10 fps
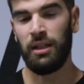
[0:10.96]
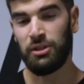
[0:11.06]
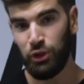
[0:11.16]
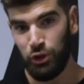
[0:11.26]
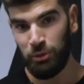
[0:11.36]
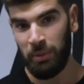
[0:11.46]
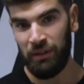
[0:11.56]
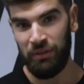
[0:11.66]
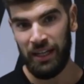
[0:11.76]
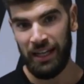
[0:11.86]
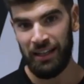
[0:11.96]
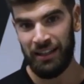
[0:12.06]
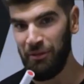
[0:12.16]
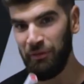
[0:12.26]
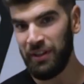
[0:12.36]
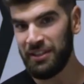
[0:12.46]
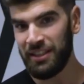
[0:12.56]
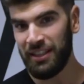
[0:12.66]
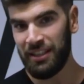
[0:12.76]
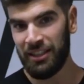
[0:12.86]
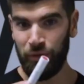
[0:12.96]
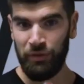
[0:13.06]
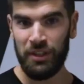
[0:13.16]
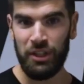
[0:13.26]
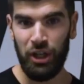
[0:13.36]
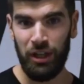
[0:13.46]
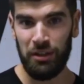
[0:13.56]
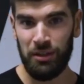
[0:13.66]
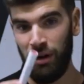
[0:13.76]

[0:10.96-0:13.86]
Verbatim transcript: Est-ce que tu préfères un fessier de fit girl